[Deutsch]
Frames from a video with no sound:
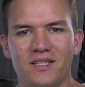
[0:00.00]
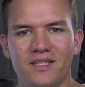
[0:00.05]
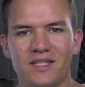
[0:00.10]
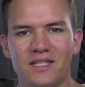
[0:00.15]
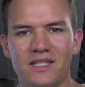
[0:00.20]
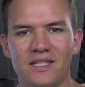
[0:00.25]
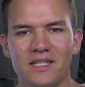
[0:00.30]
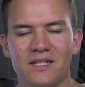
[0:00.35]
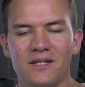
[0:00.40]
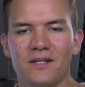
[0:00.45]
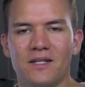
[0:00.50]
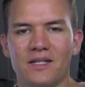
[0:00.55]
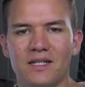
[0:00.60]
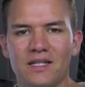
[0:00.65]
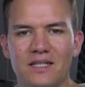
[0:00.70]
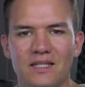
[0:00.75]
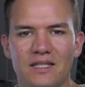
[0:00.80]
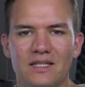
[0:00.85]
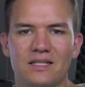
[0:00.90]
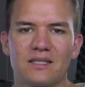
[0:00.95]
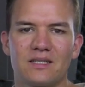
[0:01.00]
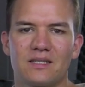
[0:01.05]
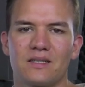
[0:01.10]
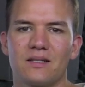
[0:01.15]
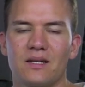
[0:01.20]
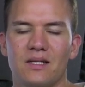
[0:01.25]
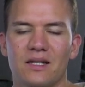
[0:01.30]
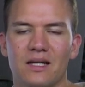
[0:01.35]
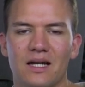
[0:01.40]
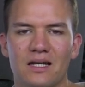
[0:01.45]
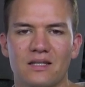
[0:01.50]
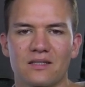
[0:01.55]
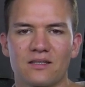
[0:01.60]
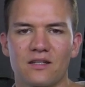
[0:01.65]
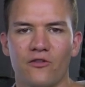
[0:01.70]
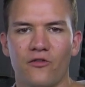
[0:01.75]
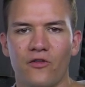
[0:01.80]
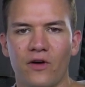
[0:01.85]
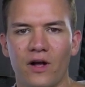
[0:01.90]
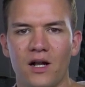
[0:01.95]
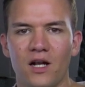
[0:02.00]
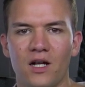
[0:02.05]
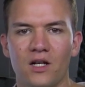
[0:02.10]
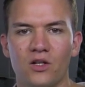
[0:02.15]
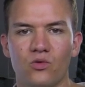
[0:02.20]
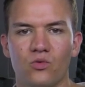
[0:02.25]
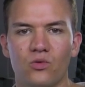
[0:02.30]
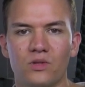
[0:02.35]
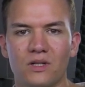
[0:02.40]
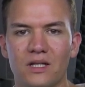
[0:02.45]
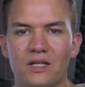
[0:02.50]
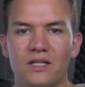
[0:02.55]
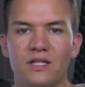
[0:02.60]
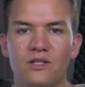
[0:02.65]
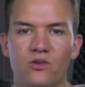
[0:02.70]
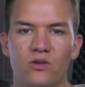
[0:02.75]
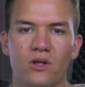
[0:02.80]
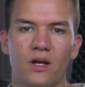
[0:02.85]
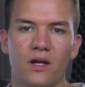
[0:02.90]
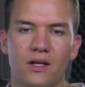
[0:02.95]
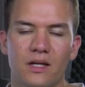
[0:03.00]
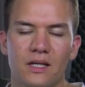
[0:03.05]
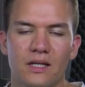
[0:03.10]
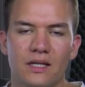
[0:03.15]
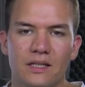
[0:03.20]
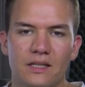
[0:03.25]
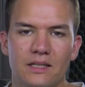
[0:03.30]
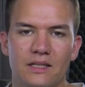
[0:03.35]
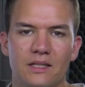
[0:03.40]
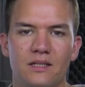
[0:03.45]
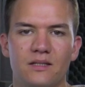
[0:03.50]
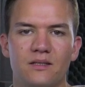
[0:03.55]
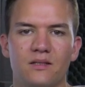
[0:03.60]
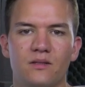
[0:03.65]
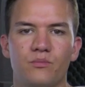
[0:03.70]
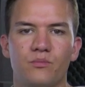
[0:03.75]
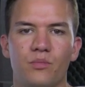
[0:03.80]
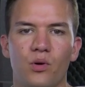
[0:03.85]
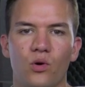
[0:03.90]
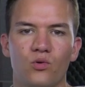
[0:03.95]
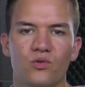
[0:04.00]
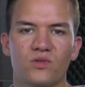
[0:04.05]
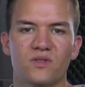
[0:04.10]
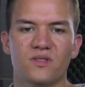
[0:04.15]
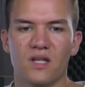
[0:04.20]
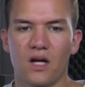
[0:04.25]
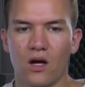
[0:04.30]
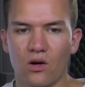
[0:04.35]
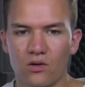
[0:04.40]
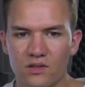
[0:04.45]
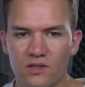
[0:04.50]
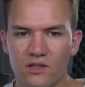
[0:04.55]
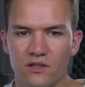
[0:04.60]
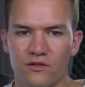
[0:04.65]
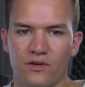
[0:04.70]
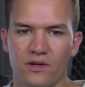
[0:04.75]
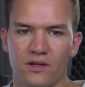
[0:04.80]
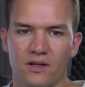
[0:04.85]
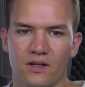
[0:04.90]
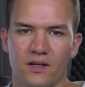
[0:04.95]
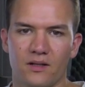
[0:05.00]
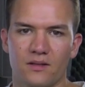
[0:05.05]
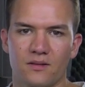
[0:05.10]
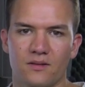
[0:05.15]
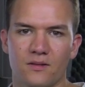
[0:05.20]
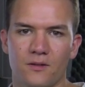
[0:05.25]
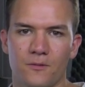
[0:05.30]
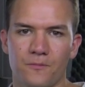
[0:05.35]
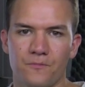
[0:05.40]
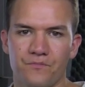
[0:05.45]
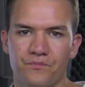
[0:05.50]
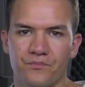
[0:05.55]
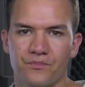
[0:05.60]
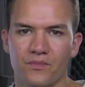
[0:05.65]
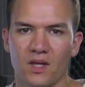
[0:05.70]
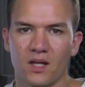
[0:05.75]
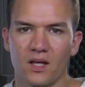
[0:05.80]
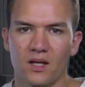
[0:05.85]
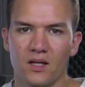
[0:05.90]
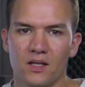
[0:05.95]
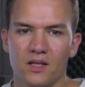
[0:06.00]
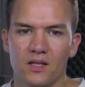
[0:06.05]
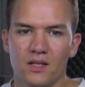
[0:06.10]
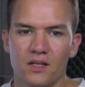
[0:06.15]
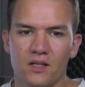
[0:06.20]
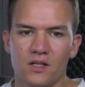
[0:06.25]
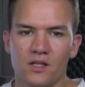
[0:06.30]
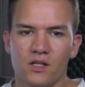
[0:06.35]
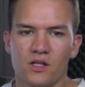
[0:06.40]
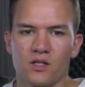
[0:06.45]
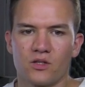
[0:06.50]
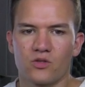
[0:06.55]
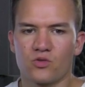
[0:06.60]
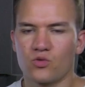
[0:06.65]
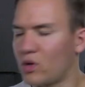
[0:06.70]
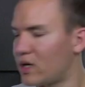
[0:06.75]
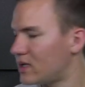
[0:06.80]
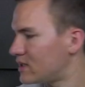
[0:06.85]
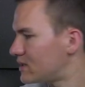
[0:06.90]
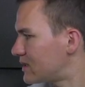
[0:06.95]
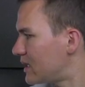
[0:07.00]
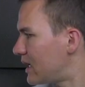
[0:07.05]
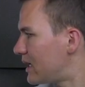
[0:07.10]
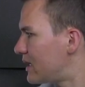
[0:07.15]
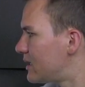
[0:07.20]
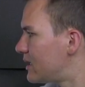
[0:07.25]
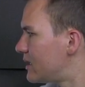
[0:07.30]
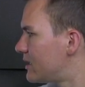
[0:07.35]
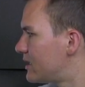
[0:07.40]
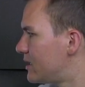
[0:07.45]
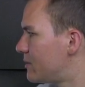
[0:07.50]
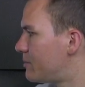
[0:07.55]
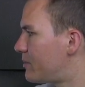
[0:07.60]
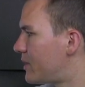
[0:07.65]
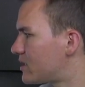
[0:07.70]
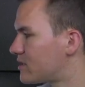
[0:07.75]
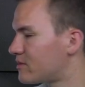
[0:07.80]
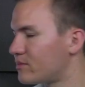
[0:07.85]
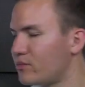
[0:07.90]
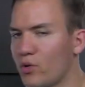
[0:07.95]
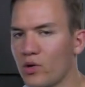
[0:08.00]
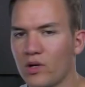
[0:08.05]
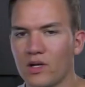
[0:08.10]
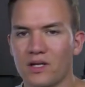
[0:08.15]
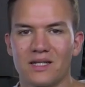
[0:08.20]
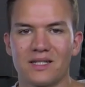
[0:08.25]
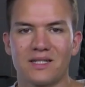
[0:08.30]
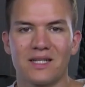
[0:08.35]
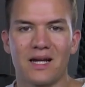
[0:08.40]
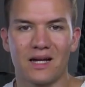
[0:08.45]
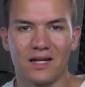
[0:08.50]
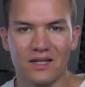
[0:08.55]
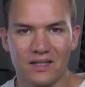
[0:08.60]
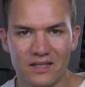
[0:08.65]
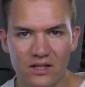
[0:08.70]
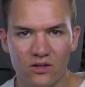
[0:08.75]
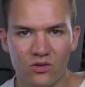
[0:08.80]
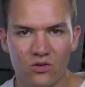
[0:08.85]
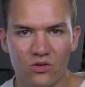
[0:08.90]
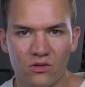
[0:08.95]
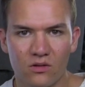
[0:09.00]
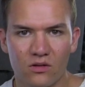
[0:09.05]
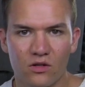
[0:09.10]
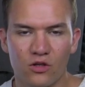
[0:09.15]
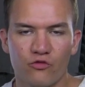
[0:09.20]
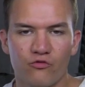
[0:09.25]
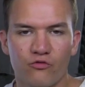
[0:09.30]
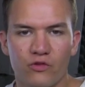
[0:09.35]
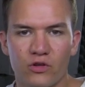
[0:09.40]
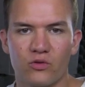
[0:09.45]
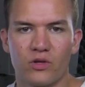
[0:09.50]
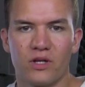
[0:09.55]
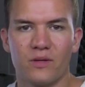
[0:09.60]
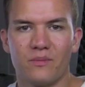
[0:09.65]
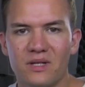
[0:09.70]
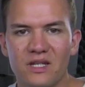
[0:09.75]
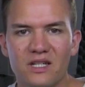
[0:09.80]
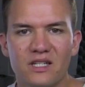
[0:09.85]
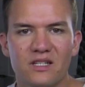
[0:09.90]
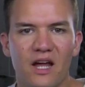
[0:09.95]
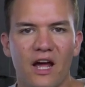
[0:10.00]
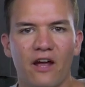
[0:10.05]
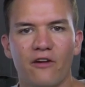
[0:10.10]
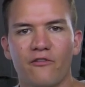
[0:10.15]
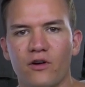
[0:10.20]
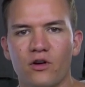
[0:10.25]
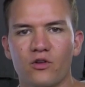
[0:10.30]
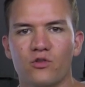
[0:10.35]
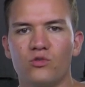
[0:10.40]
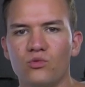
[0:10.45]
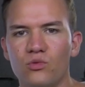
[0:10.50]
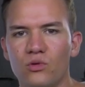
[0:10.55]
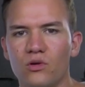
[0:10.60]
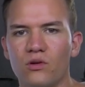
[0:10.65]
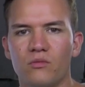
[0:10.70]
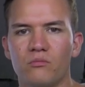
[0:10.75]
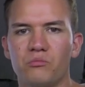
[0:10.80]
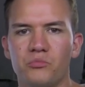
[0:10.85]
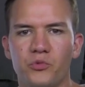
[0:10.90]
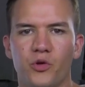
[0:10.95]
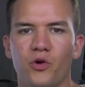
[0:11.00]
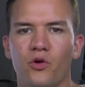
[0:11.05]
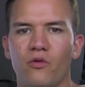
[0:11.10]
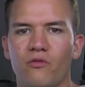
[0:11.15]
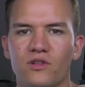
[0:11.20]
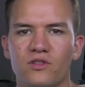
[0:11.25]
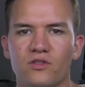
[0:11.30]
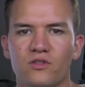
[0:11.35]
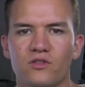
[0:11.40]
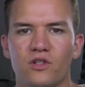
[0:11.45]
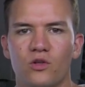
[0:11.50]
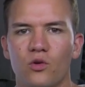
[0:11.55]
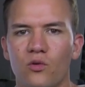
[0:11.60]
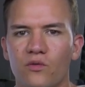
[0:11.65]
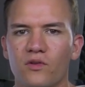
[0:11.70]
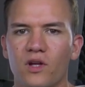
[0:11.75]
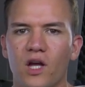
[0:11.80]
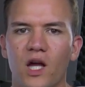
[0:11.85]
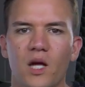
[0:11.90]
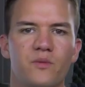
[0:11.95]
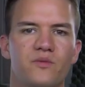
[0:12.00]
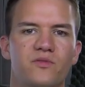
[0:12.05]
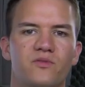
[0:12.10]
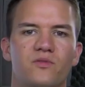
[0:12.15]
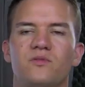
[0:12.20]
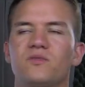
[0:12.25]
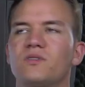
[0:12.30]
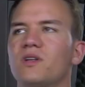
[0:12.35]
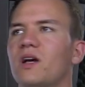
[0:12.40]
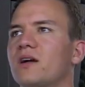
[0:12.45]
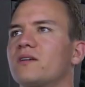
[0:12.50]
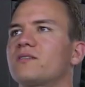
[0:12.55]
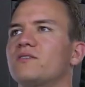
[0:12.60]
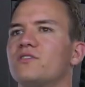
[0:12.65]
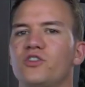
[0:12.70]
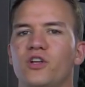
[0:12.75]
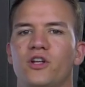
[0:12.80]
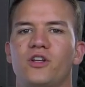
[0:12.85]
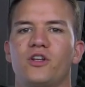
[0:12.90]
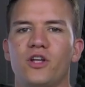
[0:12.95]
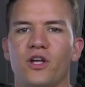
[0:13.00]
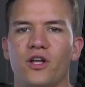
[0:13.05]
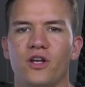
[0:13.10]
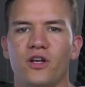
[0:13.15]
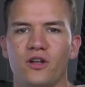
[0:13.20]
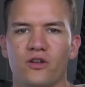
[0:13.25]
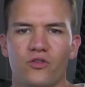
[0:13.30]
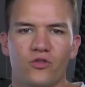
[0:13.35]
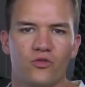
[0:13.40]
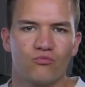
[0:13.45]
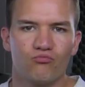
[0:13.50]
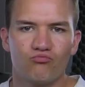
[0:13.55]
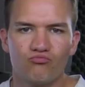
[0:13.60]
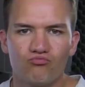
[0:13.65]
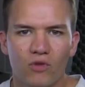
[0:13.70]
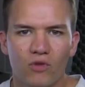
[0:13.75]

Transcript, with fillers: die in dieses Raster fallen und an die du dann diese Posts ausliefern kannst. Du hast dann die bestmögliche Targetierung, wenn du eben nicht einfach nur dir was aus der Luft greifst und sagst, ich hätte gerne äh,